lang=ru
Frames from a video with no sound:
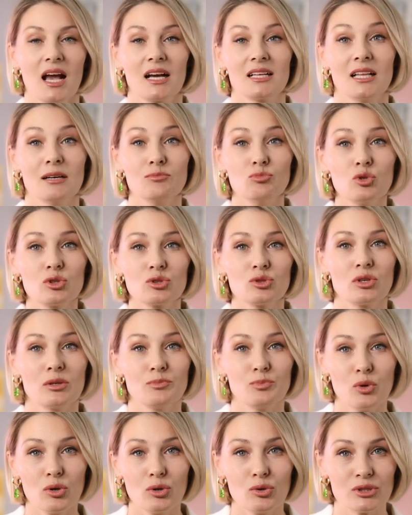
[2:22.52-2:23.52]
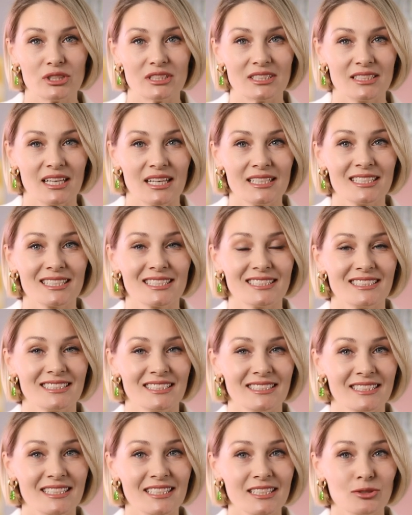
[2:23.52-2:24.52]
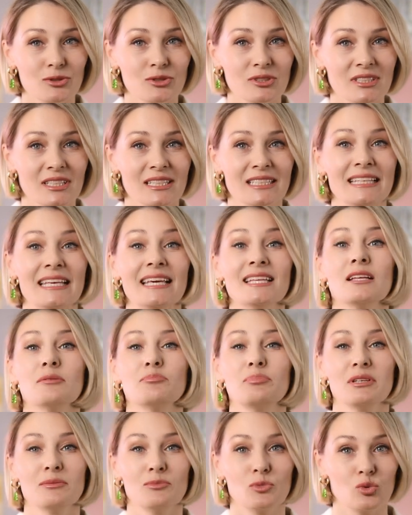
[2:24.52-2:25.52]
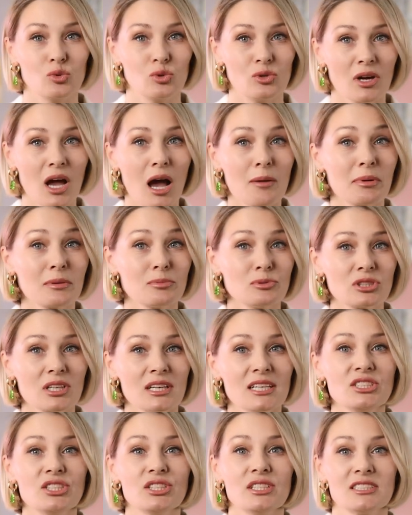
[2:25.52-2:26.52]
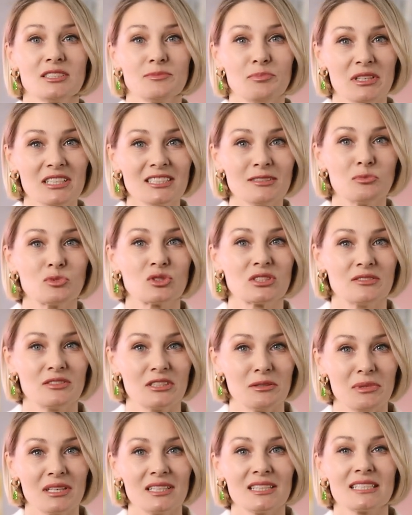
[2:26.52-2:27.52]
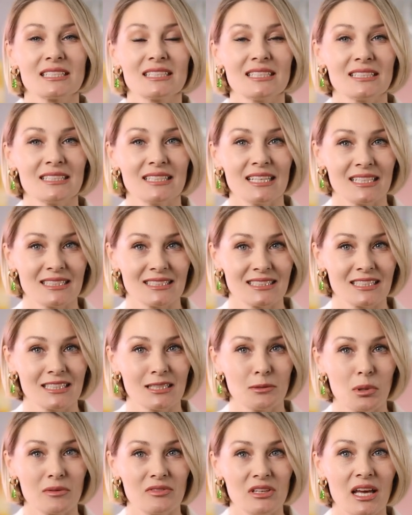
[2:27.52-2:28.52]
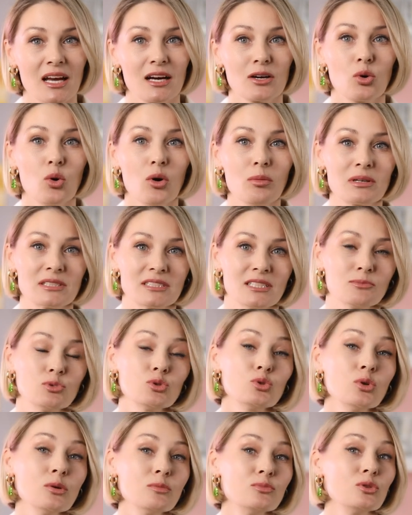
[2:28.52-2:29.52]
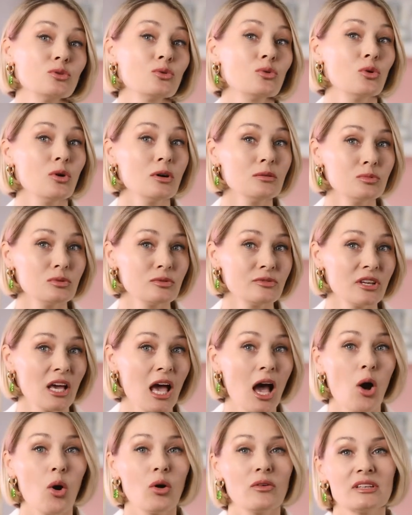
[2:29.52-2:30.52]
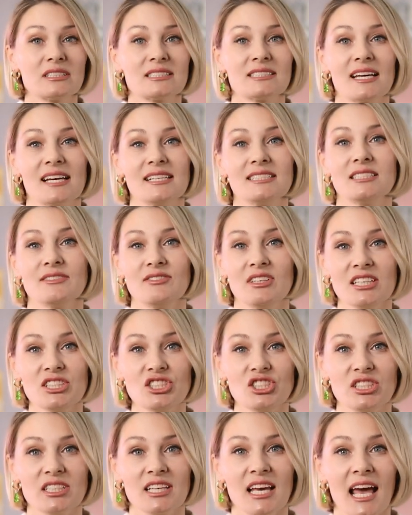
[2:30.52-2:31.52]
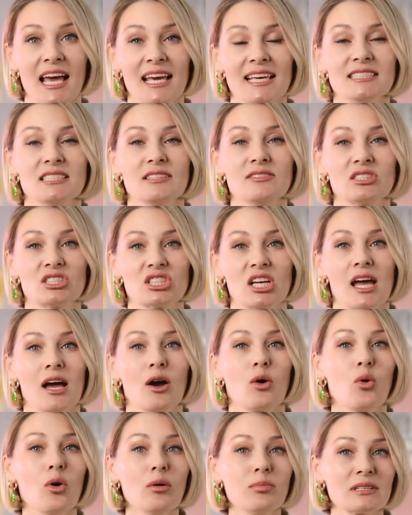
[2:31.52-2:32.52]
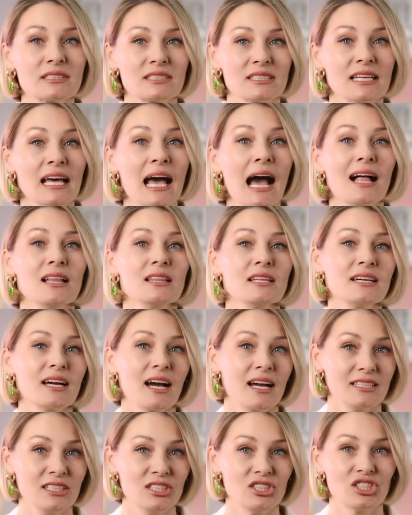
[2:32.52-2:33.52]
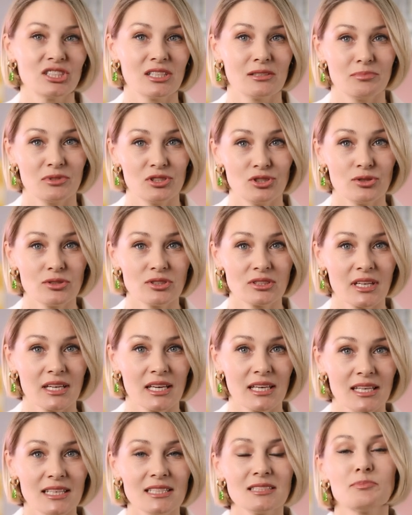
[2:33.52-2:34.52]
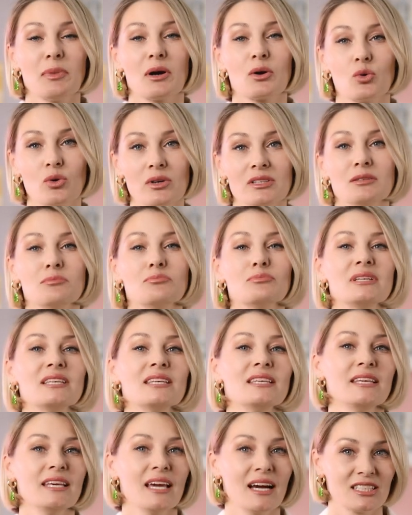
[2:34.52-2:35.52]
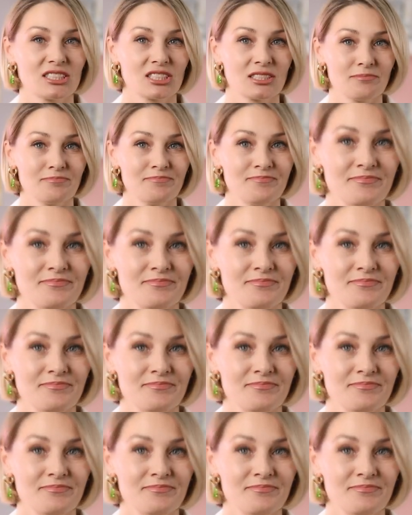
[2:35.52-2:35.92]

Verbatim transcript: Гламурную эпоху дизайнеры цитируют не напрямую, а пропуская через призму современных тенденций, добавляя к образам удобную обувь, оверсайз вещи и завершая образы лаконичной прической и спокойным макияжем.